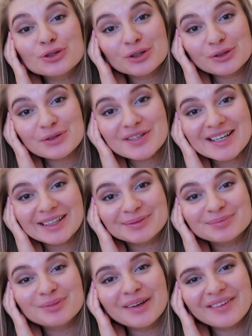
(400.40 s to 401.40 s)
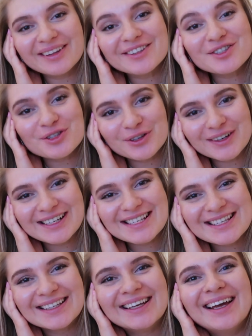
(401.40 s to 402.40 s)
что, друзья, привет еще
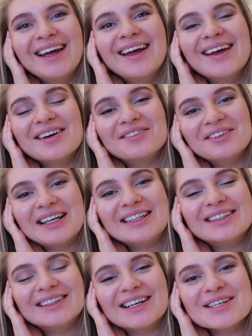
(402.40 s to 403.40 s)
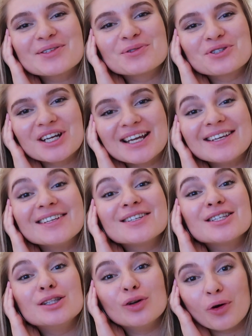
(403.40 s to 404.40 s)
раз. В этот раз уже
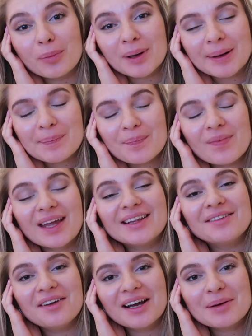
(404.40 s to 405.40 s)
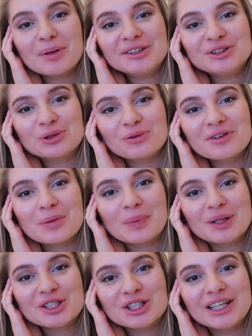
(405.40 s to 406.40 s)
из дома. Две командировки
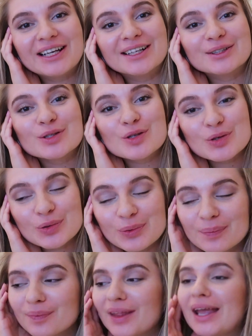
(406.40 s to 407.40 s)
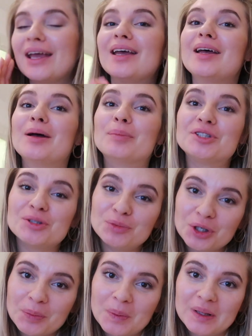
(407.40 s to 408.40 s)
подошли к концу.
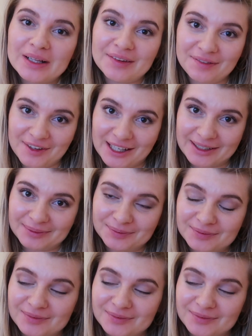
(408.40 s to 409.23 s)
Почему их было две?